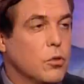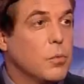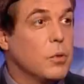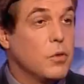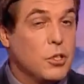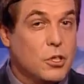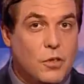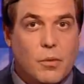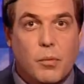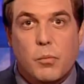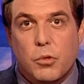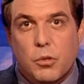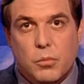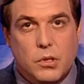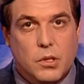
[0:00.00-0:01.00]
добрый вечер вам
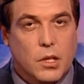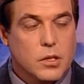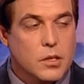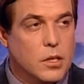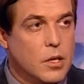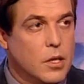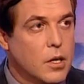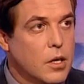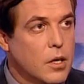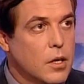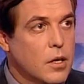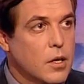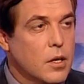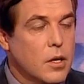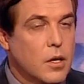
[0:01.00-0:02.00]
обоим, кстати. Добрый
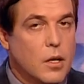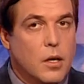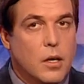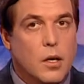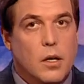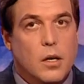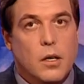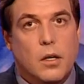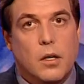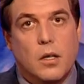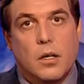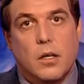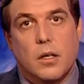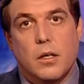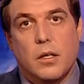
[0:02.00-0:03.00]
вечер.
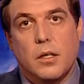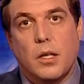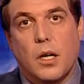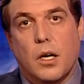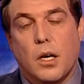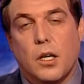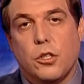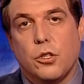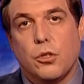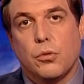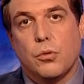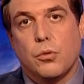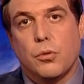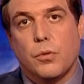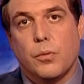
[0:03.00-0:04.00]
А, я
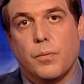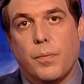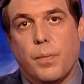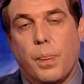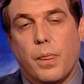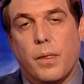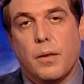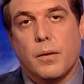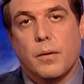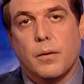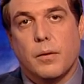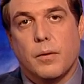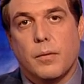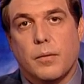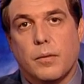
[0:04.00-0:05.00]
хочу
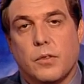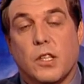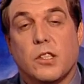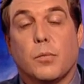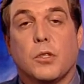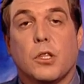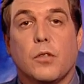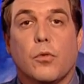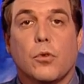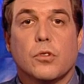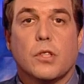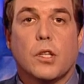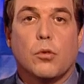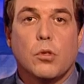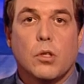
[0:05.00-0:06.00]
э, связаться по телефону
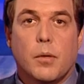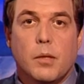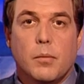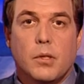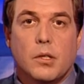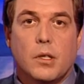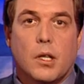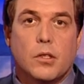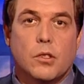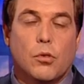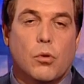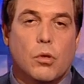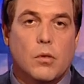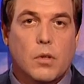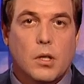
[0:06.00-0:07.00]
с сотрудником администрации
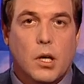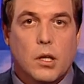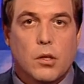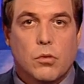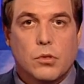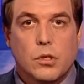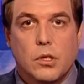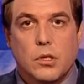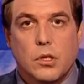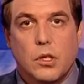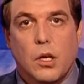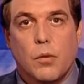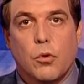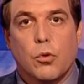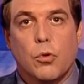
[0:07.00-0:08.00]
города Волгодонска
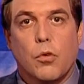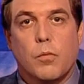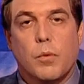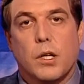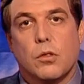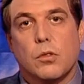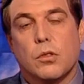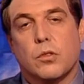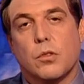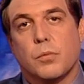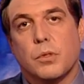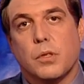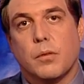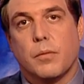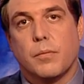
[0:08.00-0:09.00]
Сергеем Руновым, который,
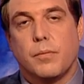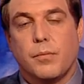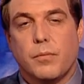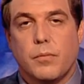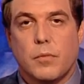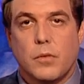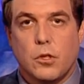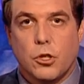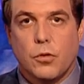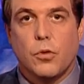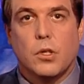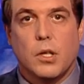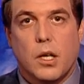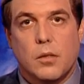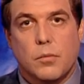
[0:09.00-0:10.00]
собственно,
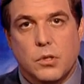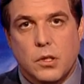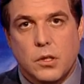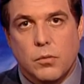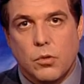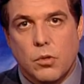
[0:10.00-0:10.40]
живет рядом с этим